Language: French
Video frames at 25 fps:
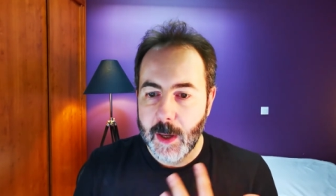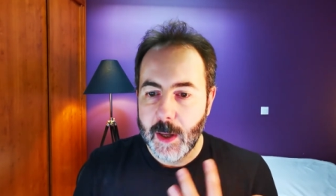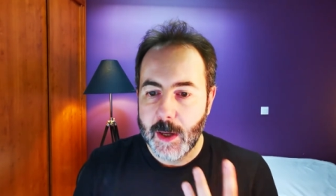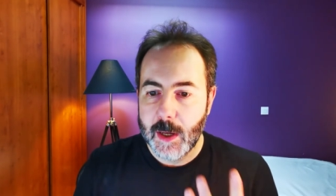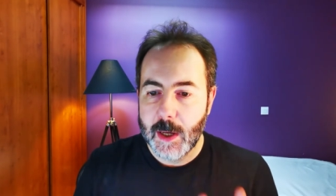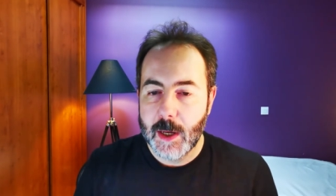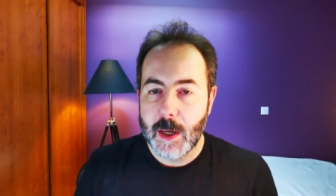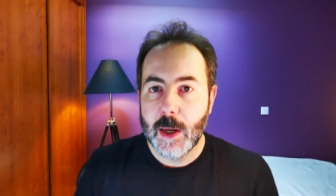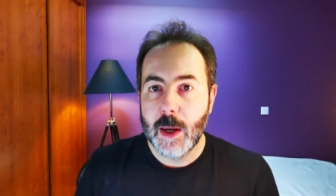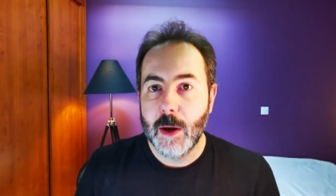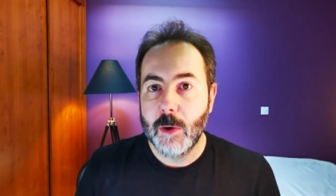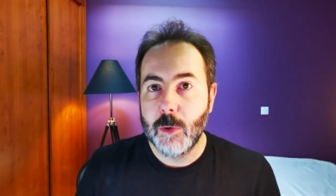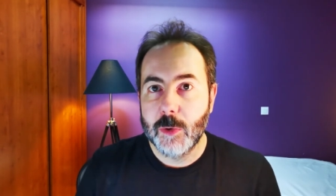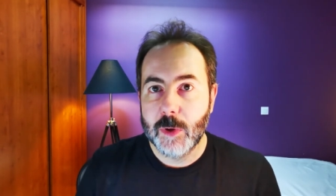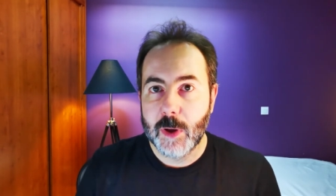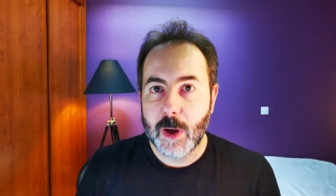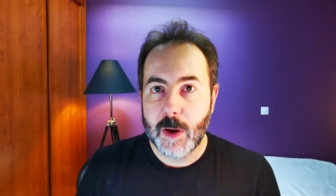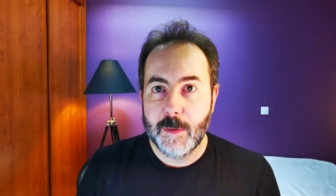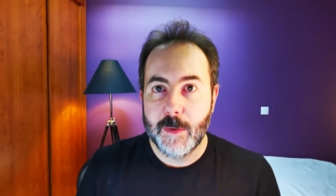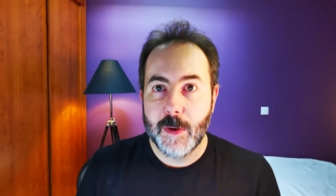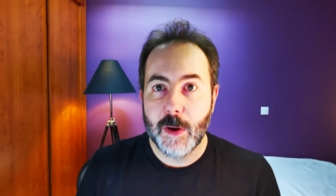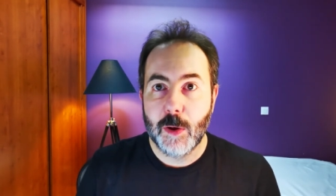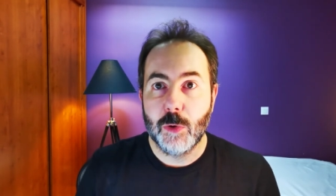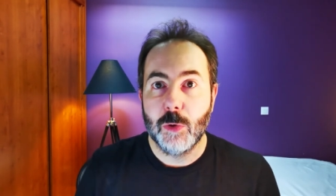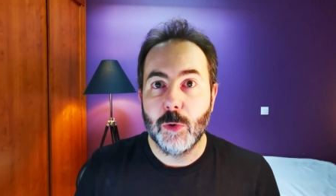et au
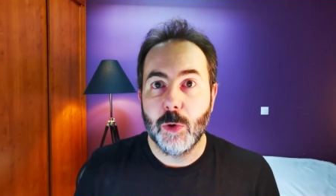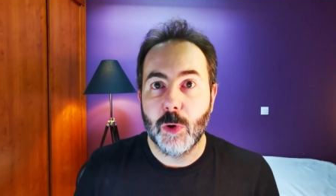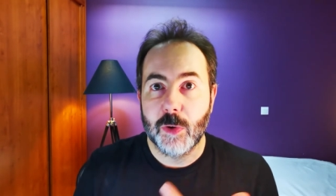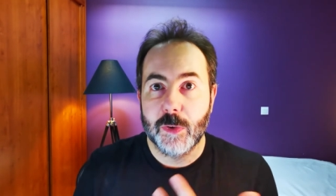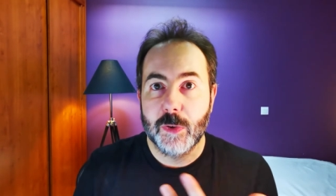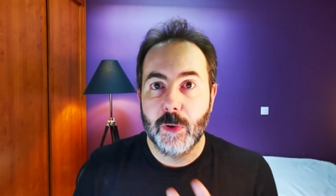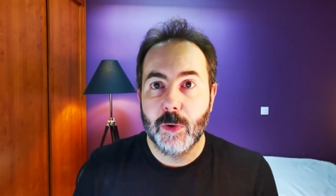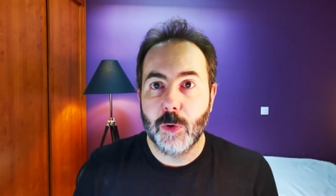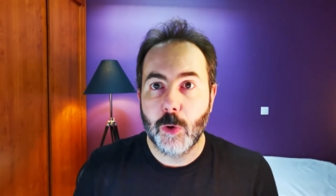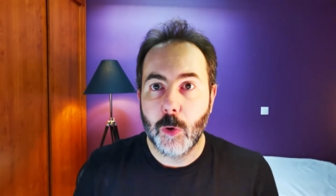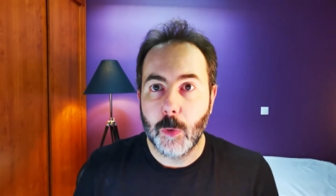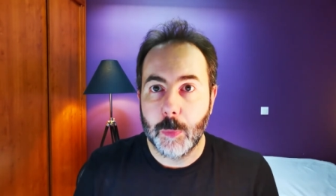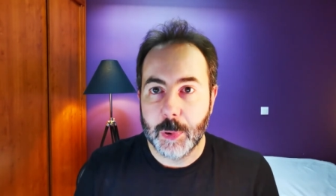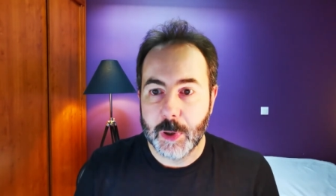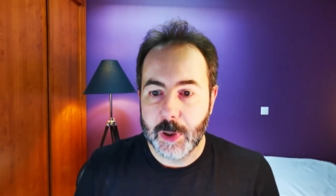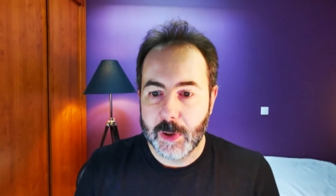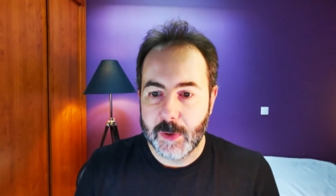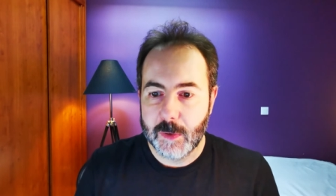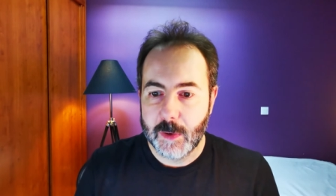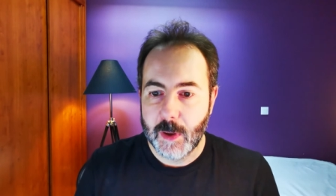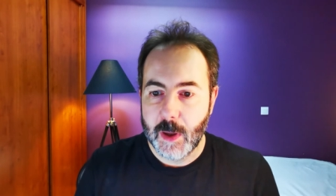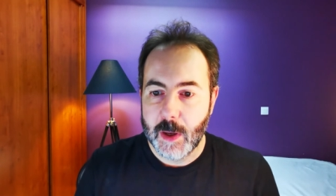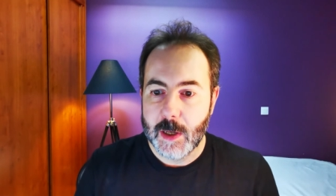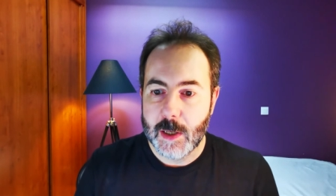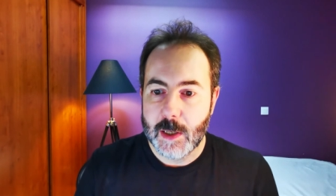travers de leurs
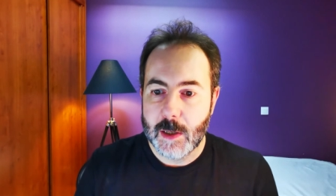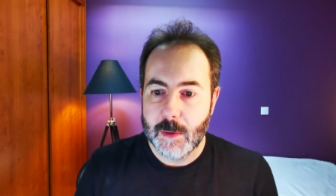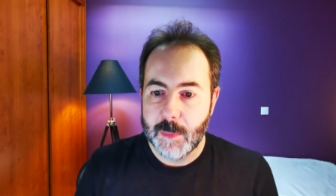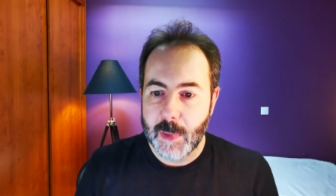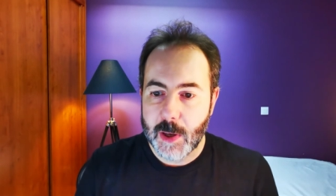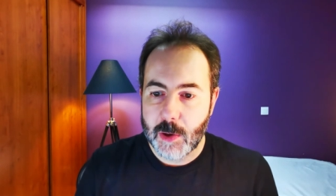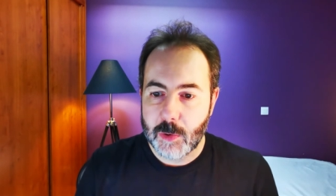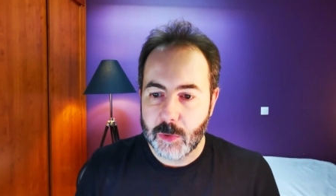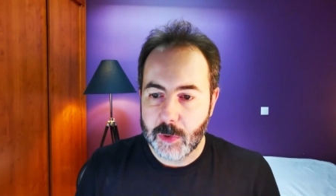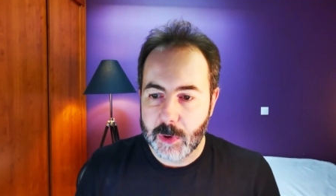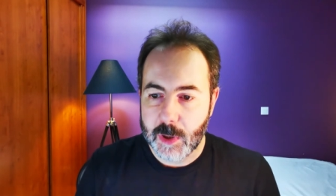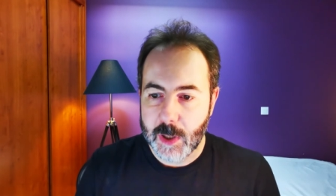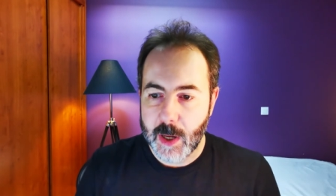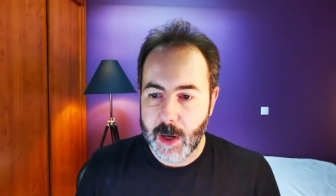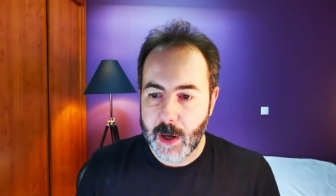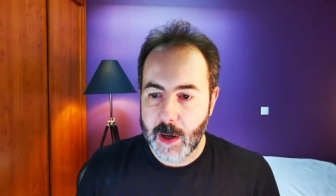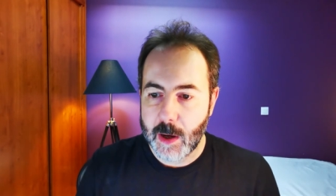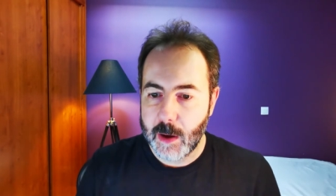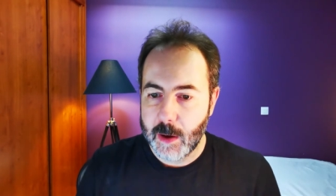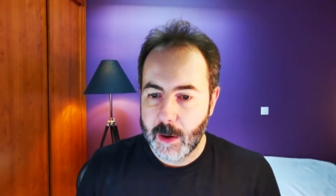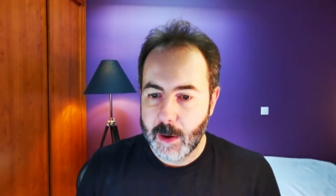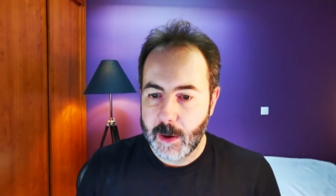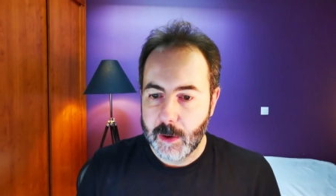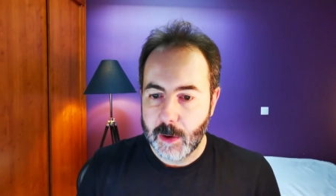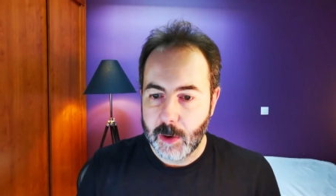entreprises, ils mènent une
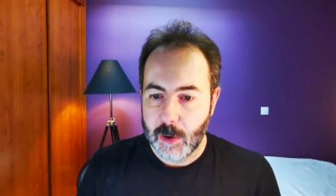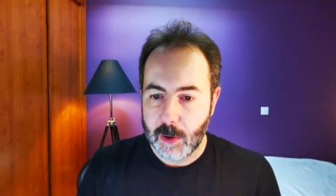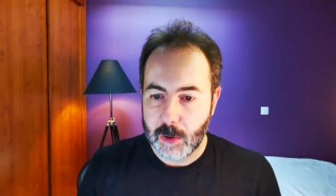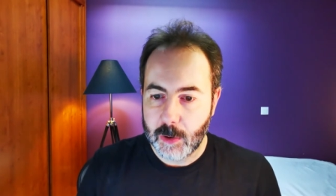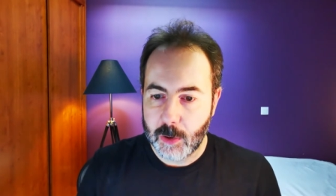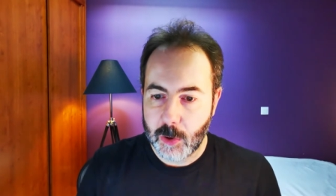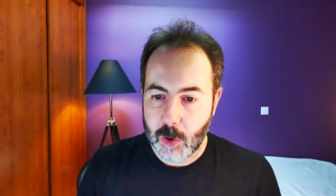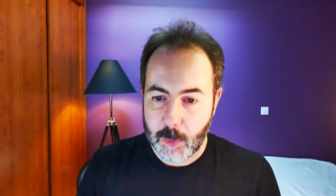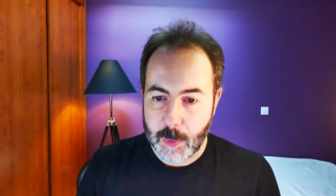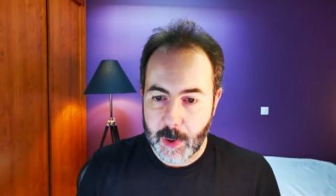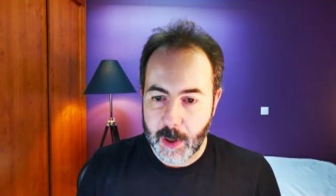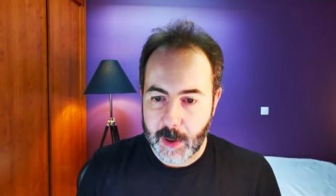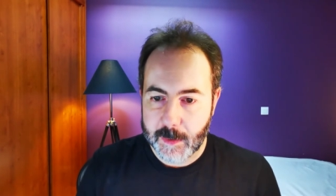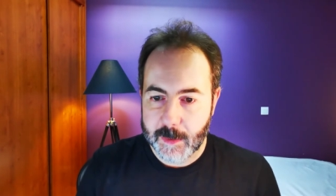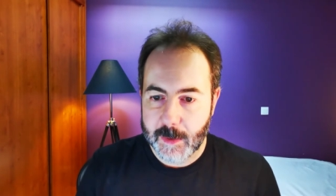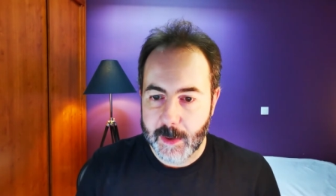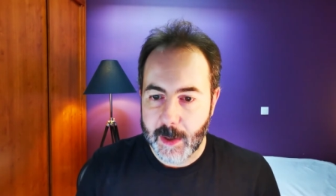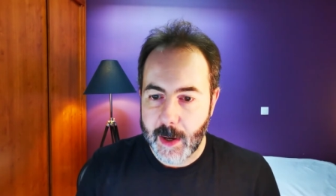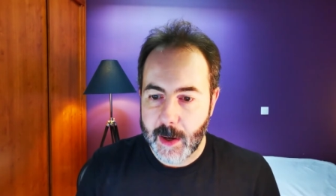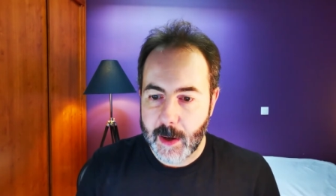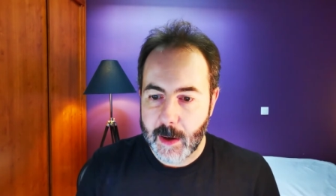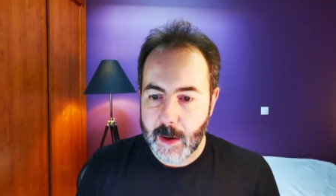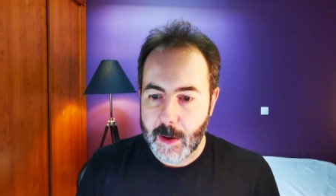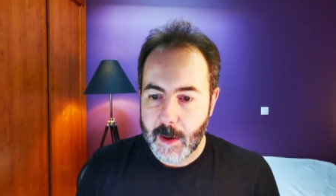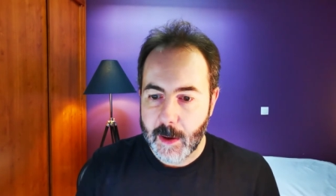guerre euh,
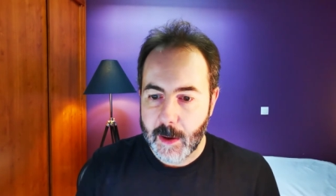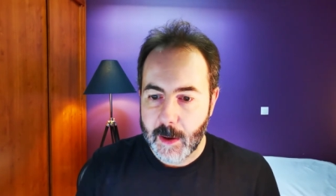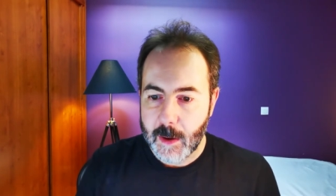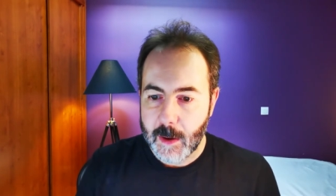commerciale.